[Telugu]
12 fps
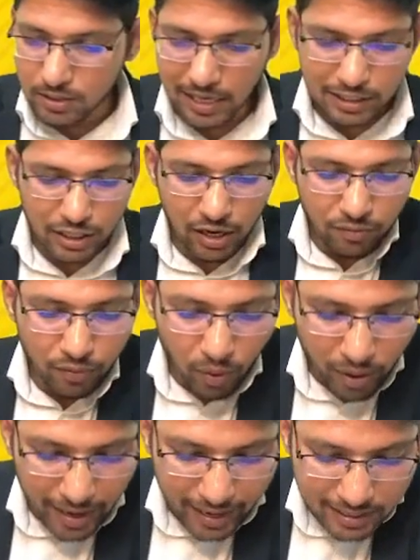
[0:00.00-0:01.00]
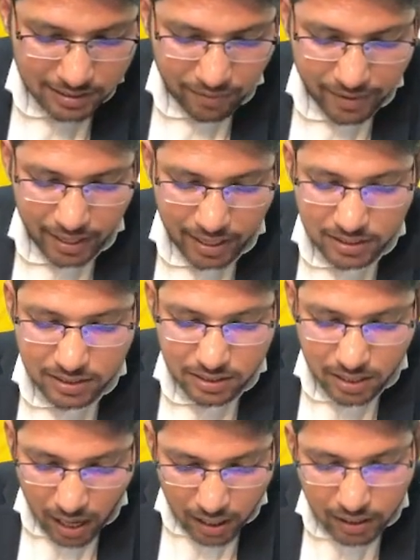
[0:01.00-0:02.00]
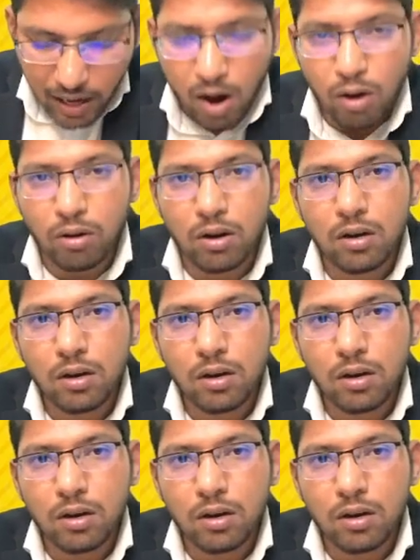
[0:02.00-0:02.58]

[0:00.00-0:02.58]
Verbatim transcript: సెక్షన్ ఫోర్ నైంటీ సెవెన్ ఈ స్ట్రక్ డౌన్